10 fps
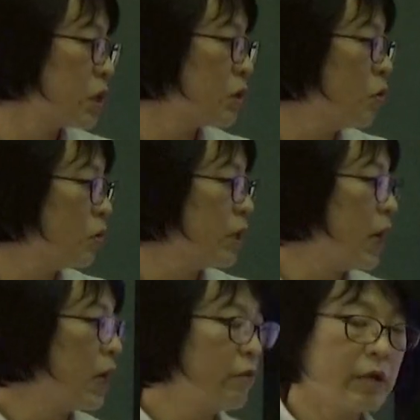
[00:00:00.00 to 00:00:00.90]
記号で
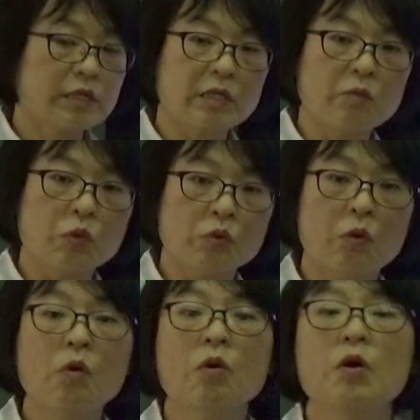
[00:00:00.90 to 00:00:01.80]
表したも
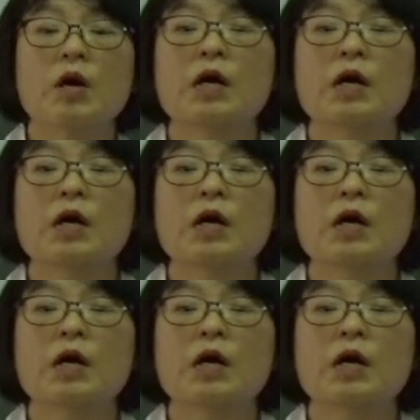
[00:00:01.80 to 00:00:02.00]
のを